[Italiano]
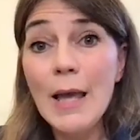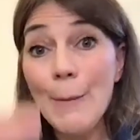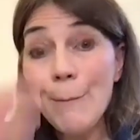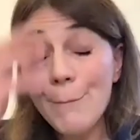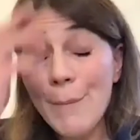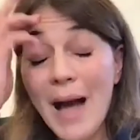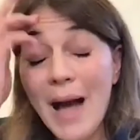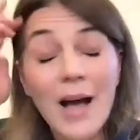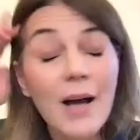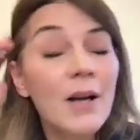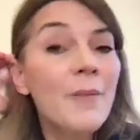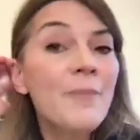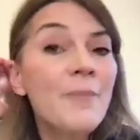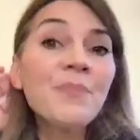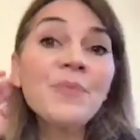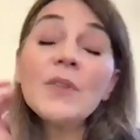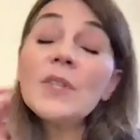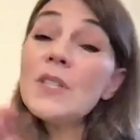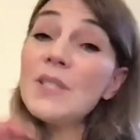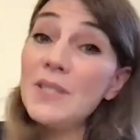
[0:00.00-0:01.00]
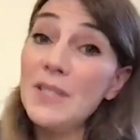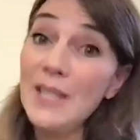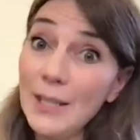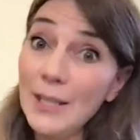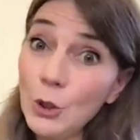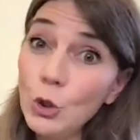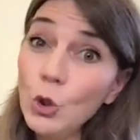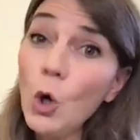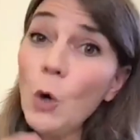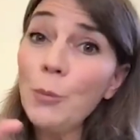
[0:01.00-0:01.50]
ma
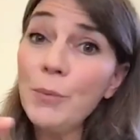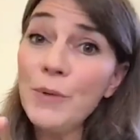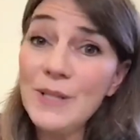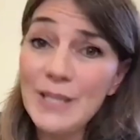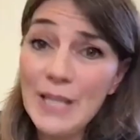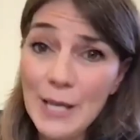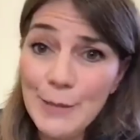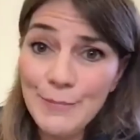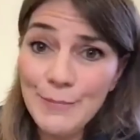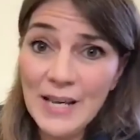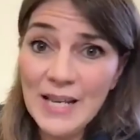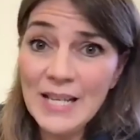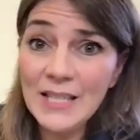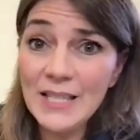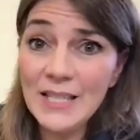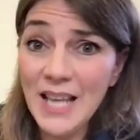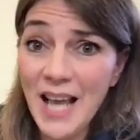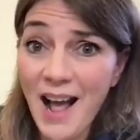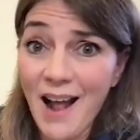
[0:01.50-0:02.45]
se dopo i sei mesi